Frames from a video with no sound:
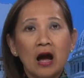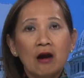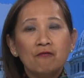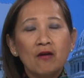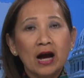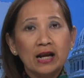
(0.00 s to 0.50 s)

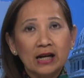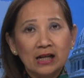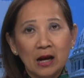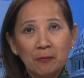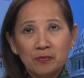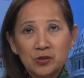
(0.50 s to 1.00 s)
và đánh
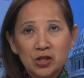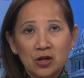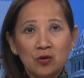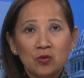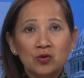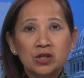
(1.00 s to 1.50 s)
cắp
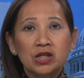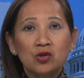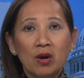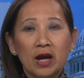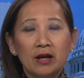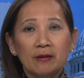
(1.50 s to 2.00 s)
sở hữu trí
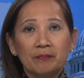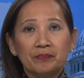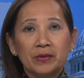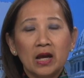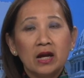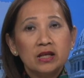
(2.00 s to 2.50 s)
tuệ,
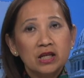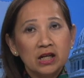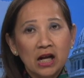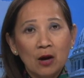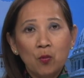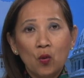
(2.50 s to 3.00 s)

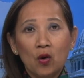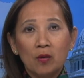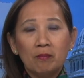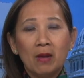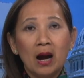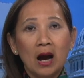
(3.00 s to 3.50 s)
những cáo
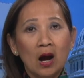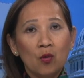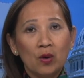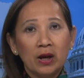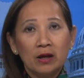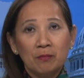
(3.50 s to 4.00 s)
buộc mà
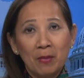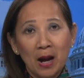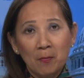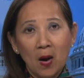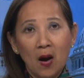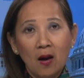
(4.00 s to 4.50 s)
Huawei
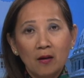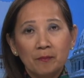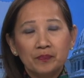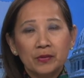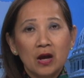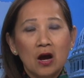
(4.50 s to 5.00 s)
bác bỏ.
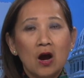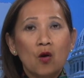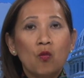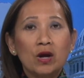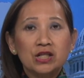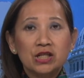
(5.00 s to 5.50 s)

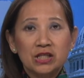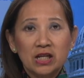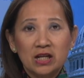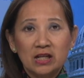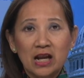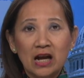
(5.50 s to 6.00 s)

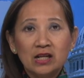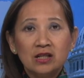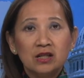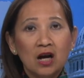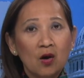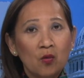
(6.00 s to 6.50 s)
Washington đã
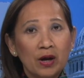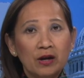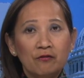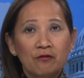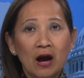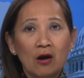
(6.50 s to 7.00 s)
đưa
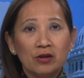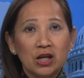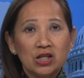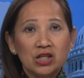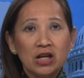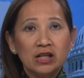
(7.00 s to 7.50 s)
Huawei vào
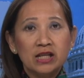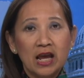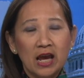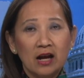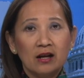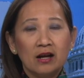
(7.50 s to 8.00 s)
danh sách
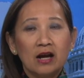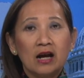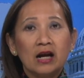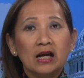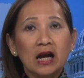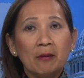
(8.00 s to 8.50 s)
đen,
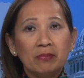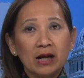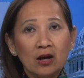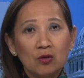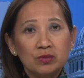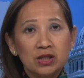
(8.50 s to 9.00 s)
cấm
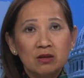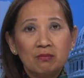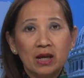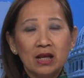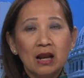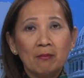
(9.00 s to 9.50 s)
các công ty
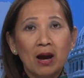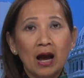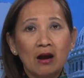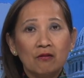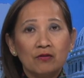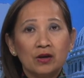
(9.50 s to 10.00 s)
Mỹ làm
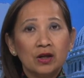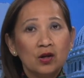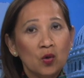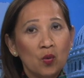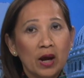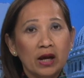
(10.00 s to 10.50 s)
ăn với
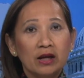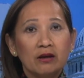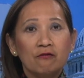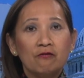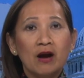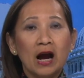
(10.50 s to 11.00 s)
Huawei
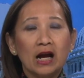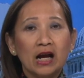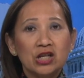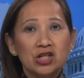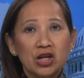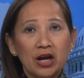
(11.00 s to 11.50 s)
và
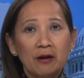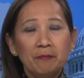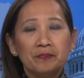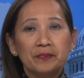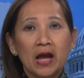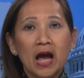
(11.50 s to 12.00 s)
gây sức ép
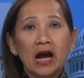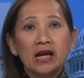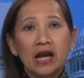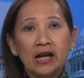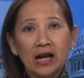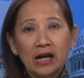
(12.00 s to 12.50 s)

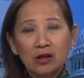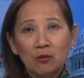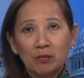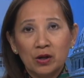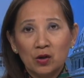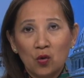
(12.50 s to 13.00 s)
để các
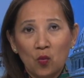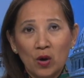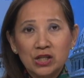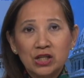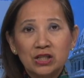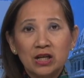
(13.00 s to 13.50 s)
đồng minh của
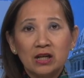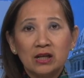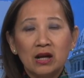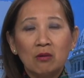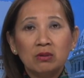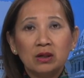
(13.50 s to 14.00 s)

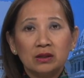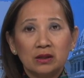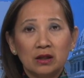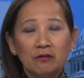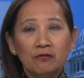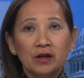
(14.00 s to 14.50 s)
Washington đóng
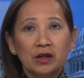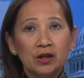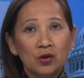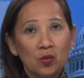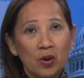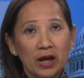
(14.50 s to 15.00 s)
cửa với
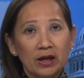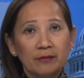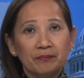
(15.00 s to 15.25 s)
Huawei.